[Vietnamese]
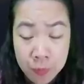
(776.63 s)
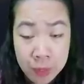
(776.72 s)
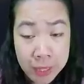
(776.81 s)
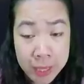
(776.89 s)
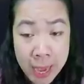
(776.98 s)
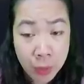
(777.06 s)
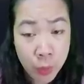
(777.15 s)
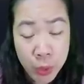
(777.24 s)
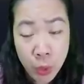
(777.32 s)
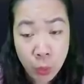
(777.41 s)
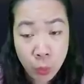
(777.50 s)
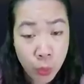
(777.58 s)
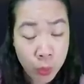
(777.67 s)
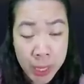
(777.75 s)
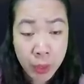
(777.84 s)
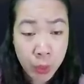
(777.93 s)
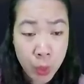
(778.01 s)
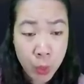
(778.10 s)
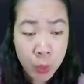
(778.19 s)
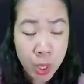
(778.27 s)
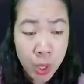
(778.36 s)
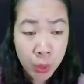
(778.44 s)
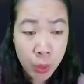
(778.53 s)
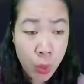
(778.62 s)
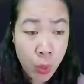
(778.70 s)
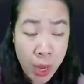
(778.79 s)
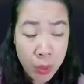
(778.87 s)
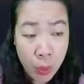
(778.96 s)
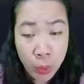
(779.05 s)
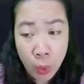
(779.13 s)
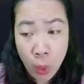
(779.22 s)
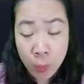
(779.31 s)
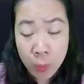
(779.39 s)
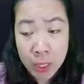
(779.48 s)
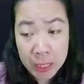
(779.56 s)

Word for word: Nhạc cuối cùng cũng kết thúc. Tôn Noãn hồi hộp đứng